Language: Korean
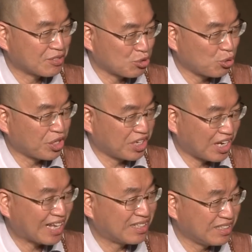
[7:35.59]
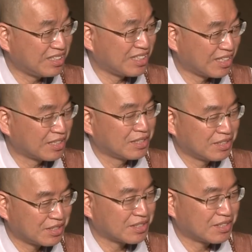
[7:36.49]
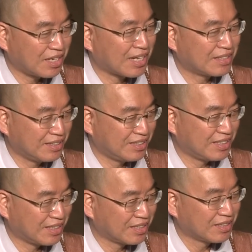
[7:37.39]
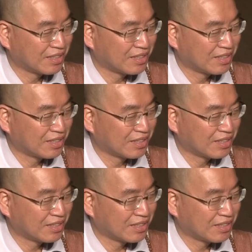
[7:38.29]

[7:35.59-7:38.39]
조깅을 하든지 절을 하든지